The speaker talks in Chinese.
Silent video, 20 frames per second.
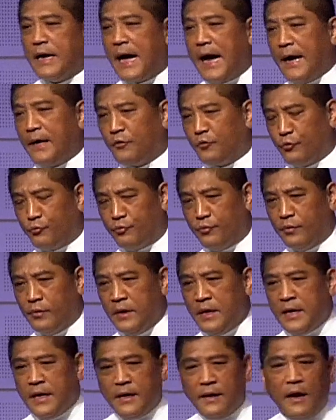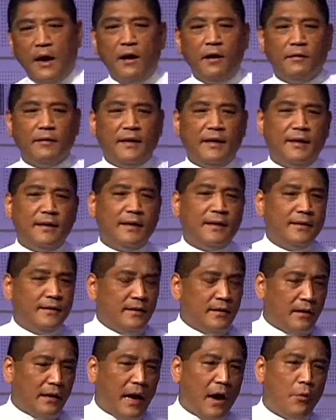爱赌。然后呢，
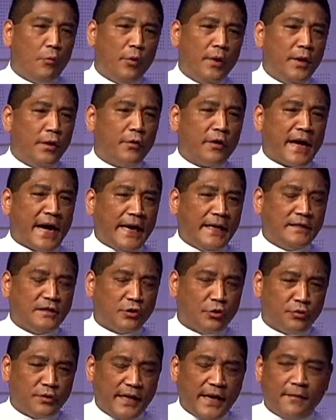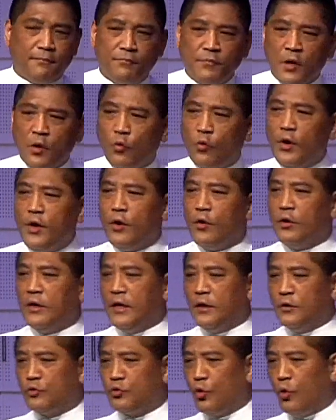我有开酒店，我有
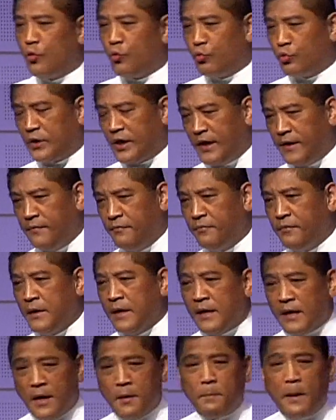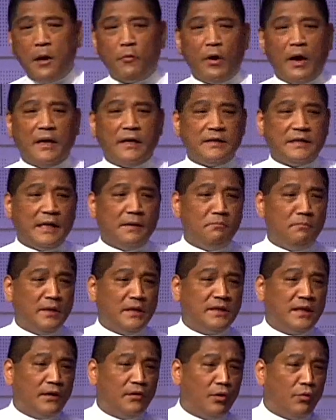呢做舞厅，包括以前民
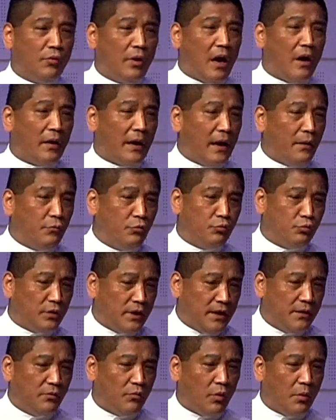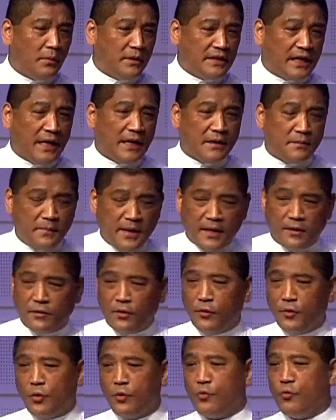生东路好莱坞舞厅，我们在里面
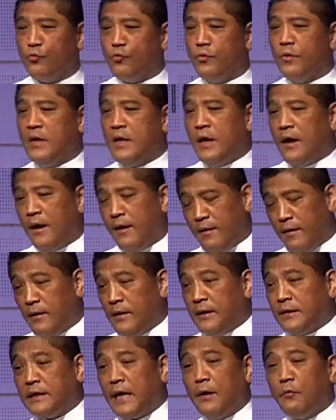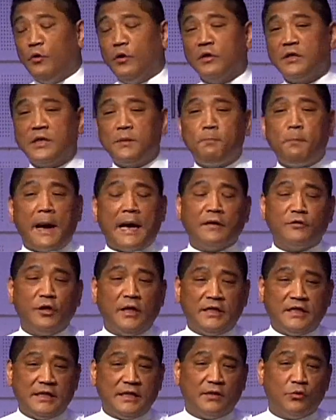都有股。好，在我18岁，
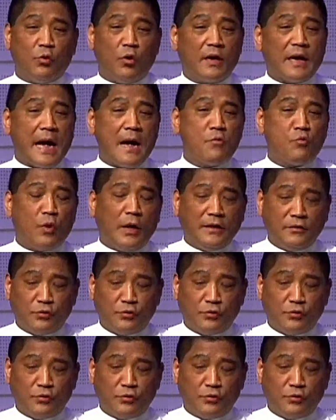其实我刚关